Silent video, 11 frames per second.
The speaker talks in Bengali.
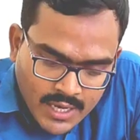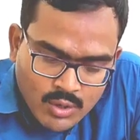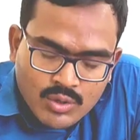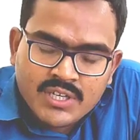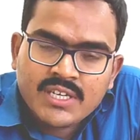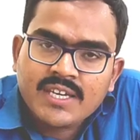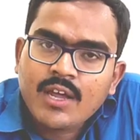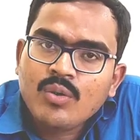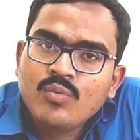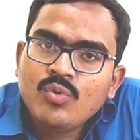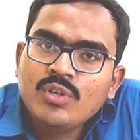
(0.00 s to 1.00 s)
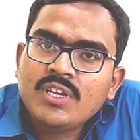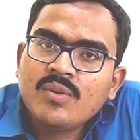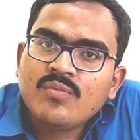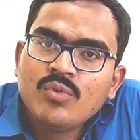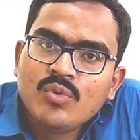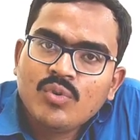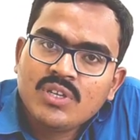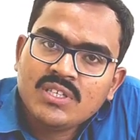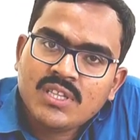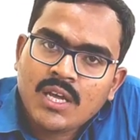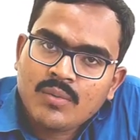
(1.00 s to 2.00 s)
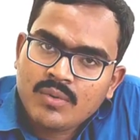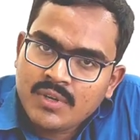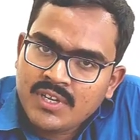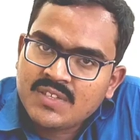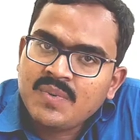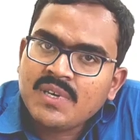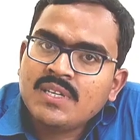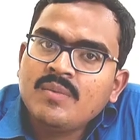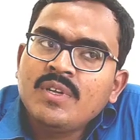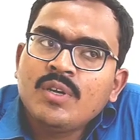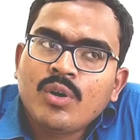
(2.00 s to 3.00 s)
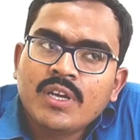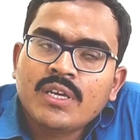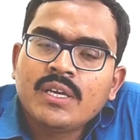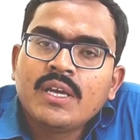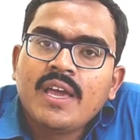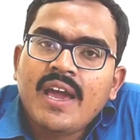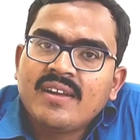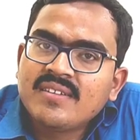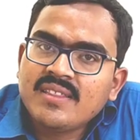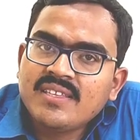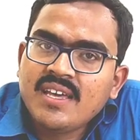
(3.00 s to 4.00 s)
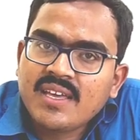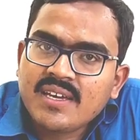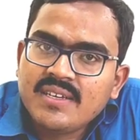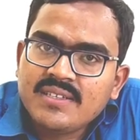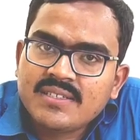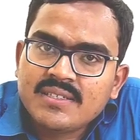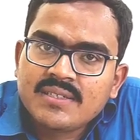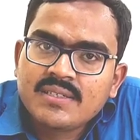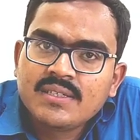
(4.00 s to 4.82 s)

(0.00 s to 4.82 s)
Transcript: কেন ঠিক কেন ভুল যেটা ভুল করেছি তার রেসপেক্টিভলি অনেক অ্যান্সার দেওয়া থাকে নিচে